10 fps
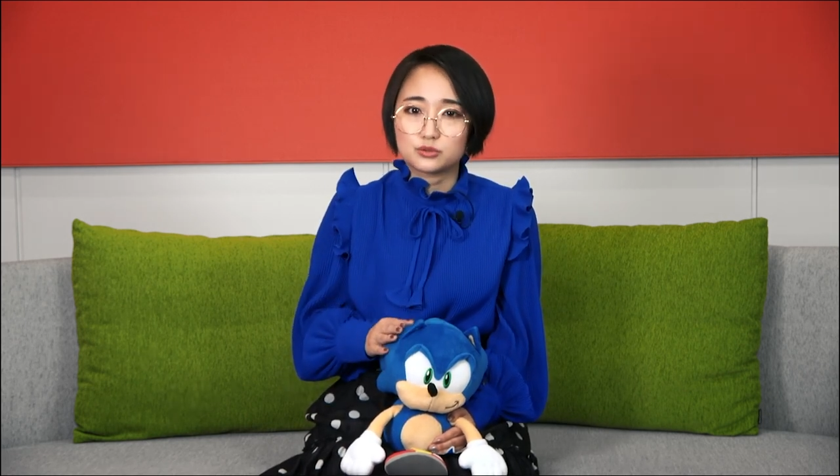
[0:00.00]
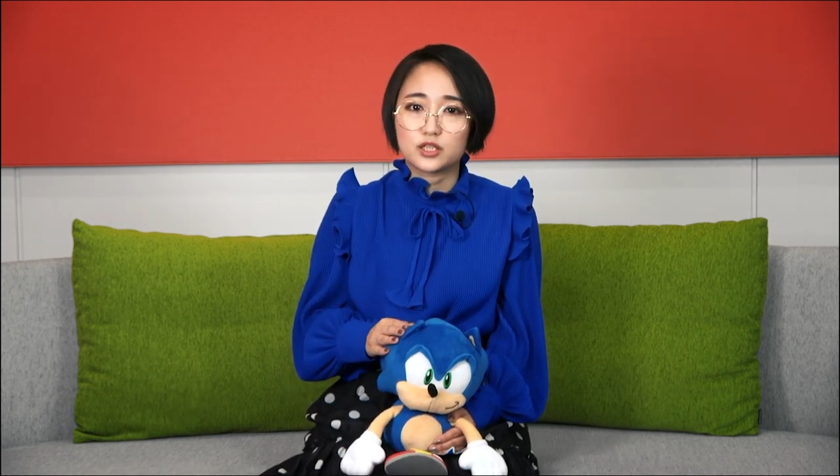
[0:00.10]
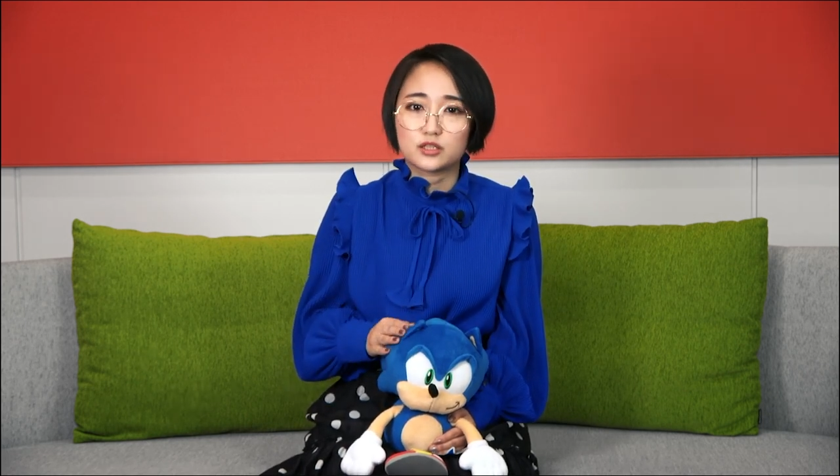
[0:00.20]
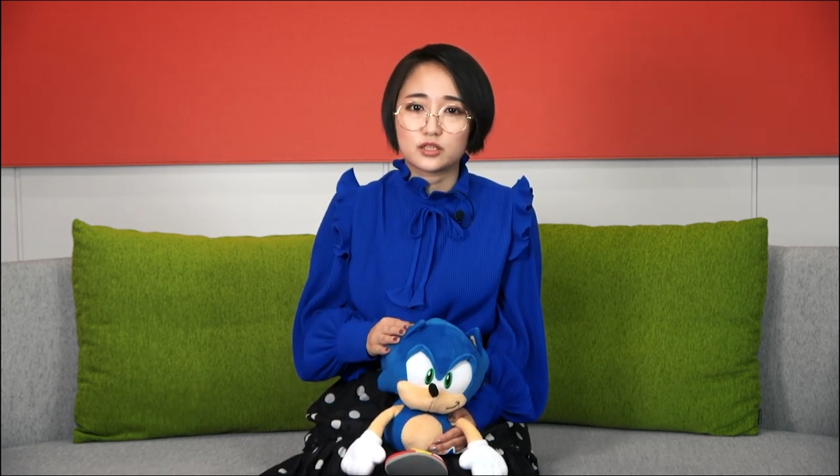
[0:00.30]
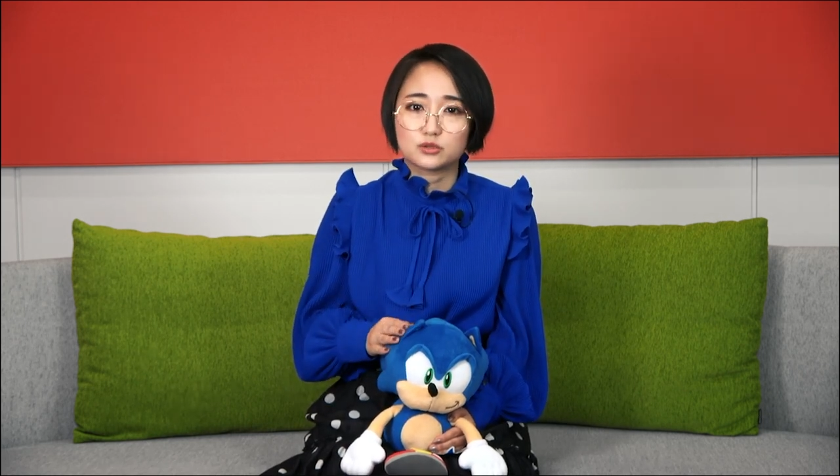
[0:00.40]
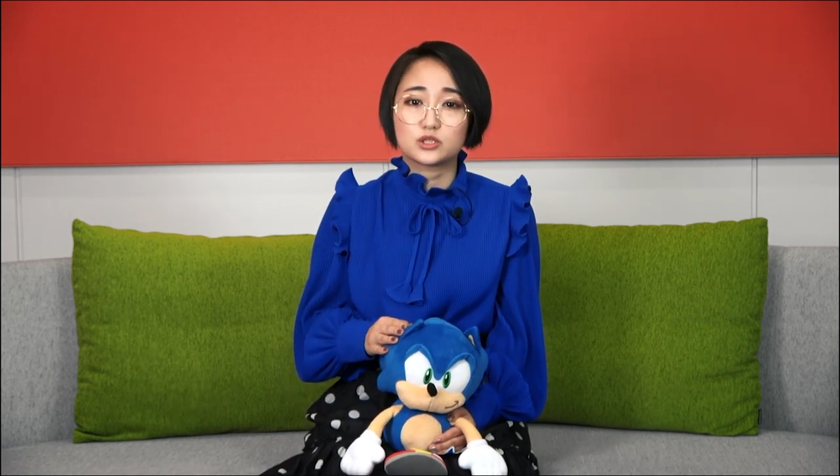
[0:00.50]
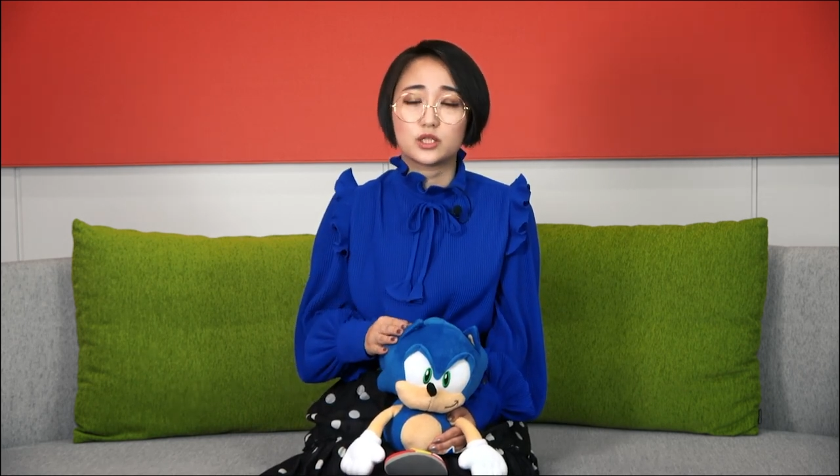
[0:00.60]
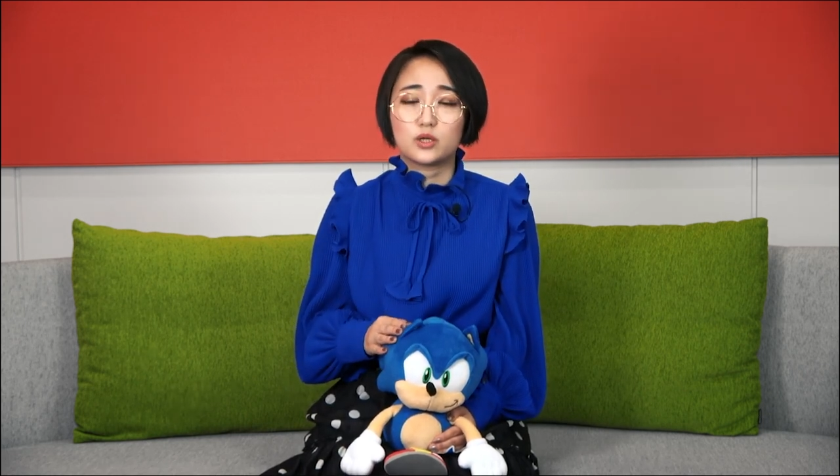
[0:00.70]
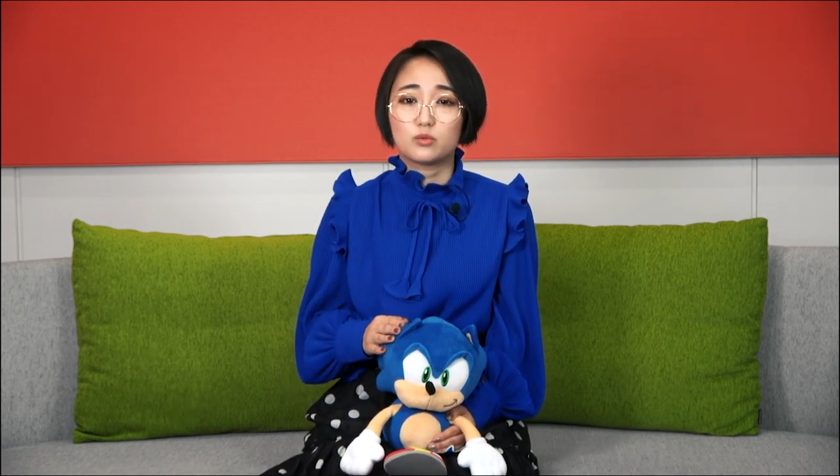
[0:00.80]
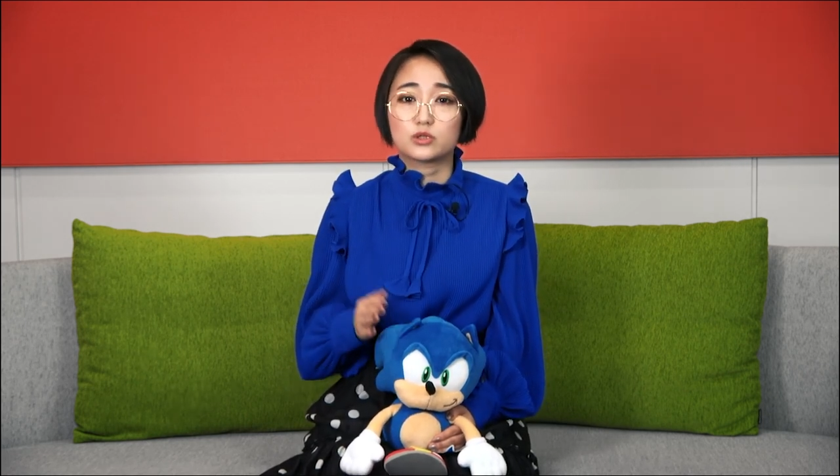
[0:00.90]
年でそし
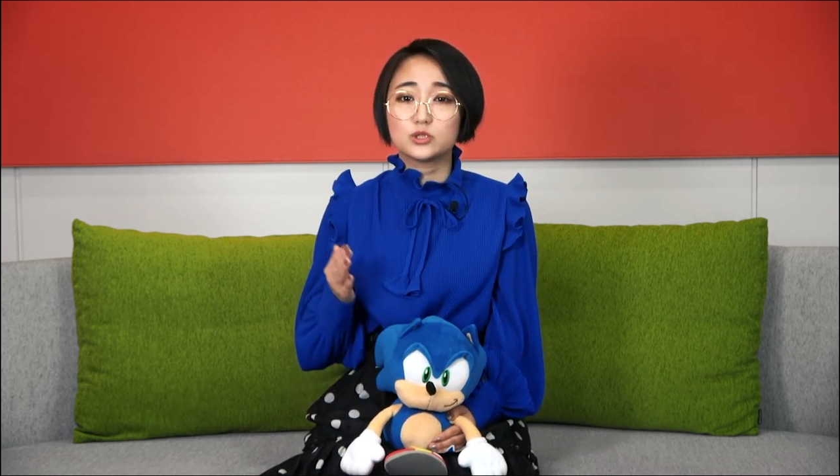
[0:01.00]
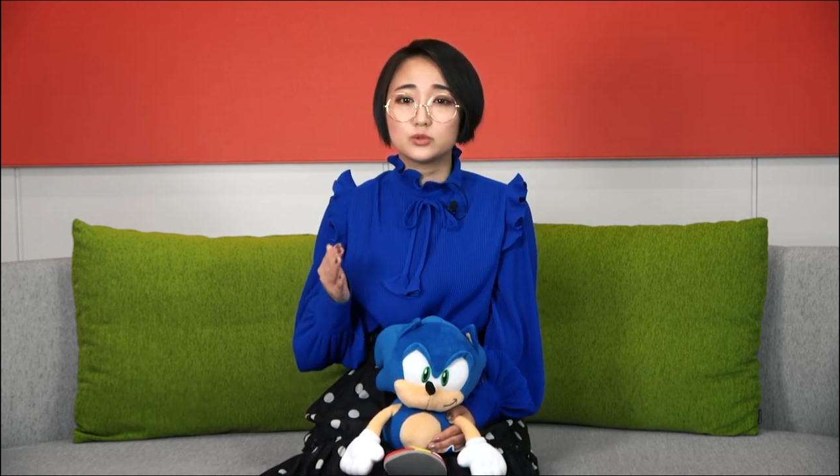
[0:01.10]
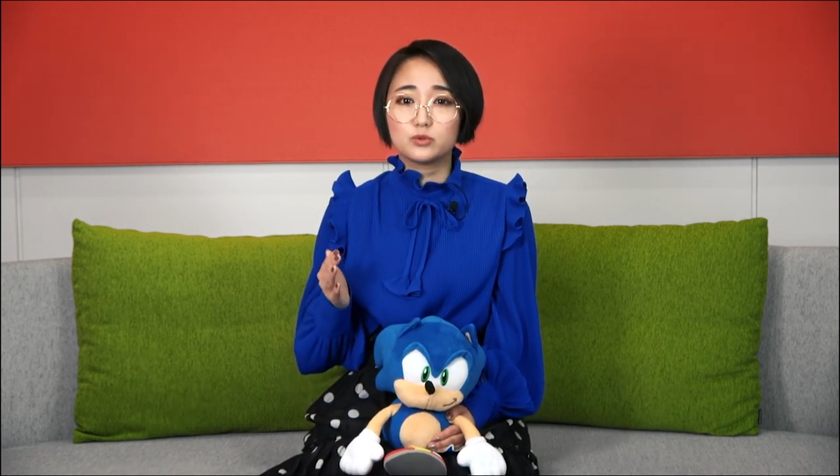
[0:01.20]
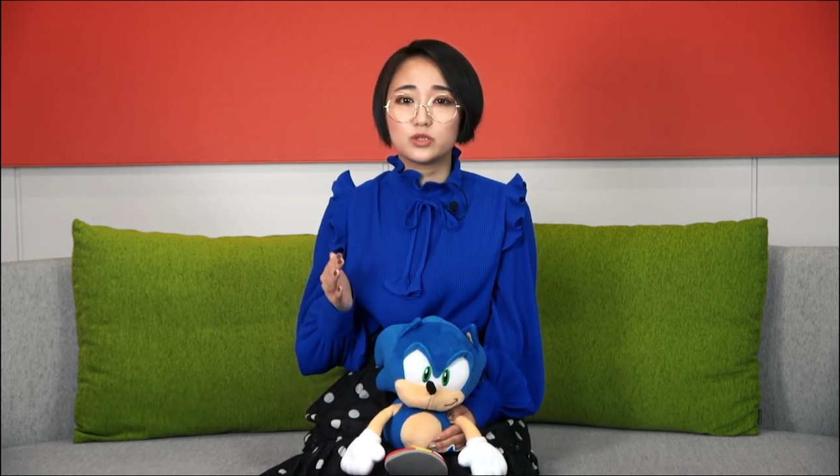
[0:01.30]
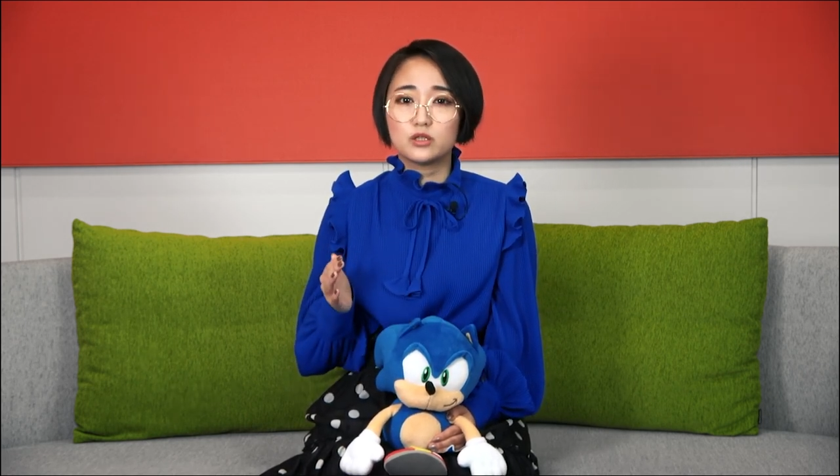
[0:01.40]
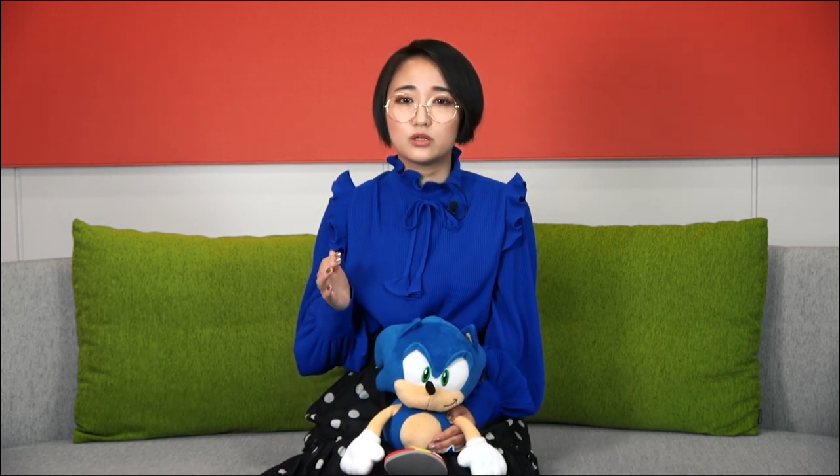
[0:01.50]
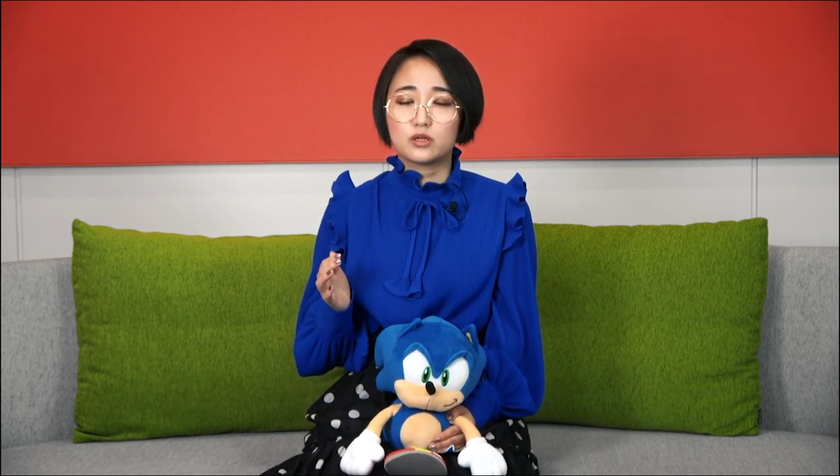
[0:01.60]
て私もね